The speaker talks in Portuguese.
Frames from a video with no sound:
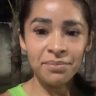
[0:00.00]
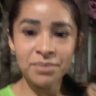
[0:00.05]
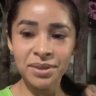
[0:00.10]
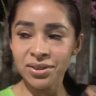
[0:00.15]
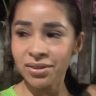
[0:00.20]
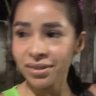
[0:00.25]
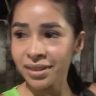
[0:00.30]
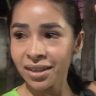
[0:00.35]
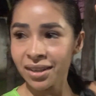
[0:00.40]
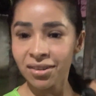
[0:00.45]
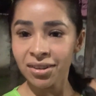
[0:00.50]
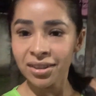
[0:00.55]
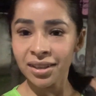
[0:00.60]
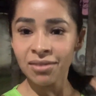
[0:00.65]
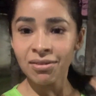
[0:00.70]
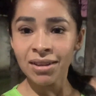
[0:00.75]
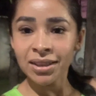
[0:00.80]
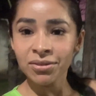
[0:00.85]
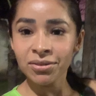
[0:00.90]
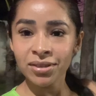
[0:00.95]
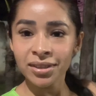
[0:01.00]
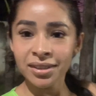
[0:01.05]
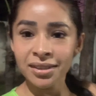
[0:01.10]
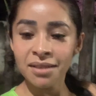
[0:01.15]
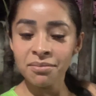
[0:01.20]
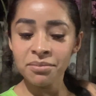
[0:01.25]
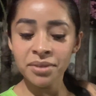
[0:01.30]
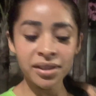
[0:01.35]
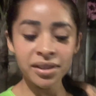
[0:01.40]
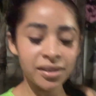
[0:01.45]
pessoa que acorda 4 horas
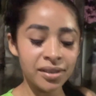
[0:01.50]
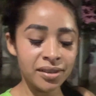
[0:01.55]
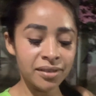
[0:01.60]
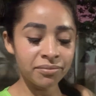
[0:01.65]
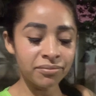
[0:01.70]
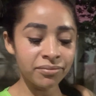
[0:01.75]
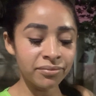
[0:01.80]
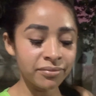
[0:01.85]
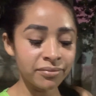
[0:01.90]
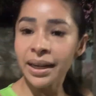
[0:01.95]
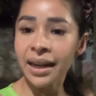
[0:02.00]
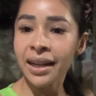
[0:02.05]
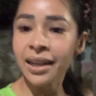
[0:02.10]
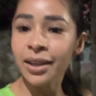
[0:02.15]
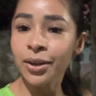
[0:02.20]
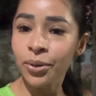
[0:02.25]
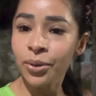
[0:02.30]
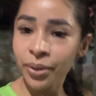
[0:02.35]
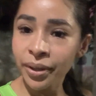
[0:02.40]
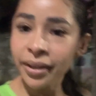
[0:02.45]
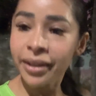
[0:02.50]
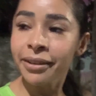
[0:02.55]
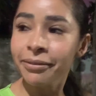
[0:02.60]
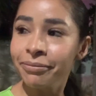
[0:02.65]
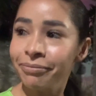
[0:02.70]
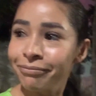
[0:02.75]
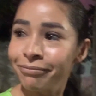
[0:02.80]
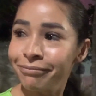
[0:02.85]
da manhã pra correr.